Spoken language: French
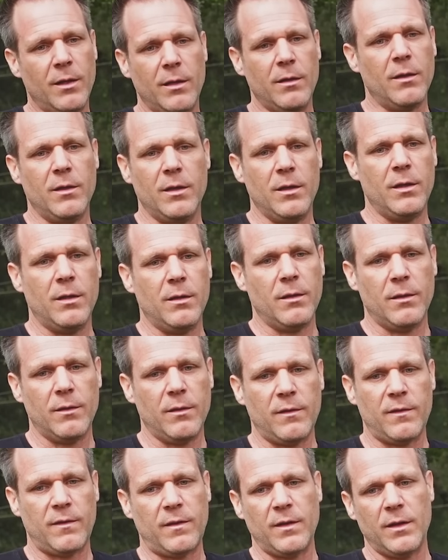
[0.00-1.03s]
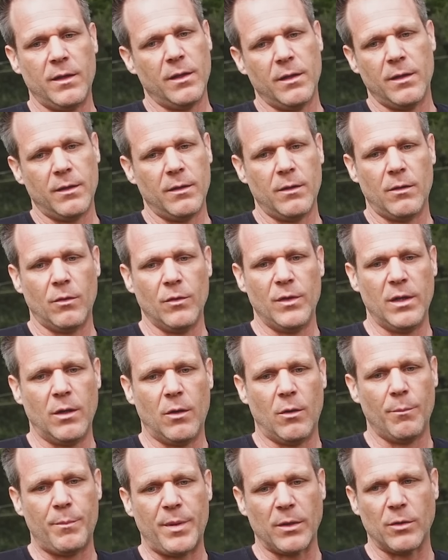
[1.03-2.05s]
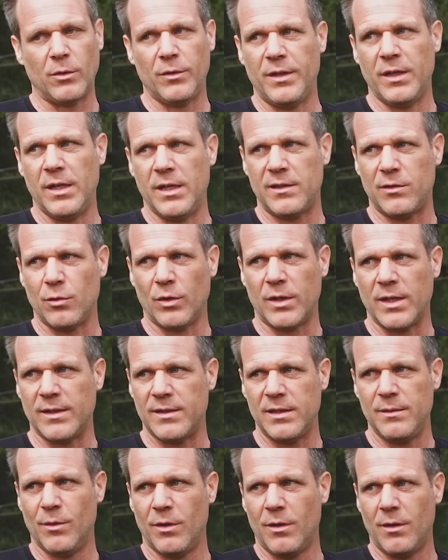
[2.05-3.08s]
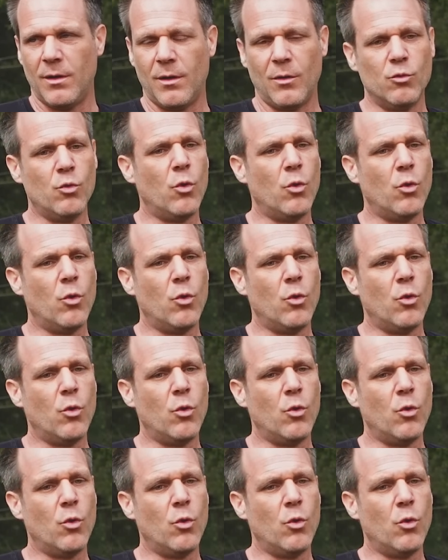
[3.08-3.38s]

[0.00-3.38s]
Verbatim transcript: Et c'est, euh, on est en période d'élection quasiment,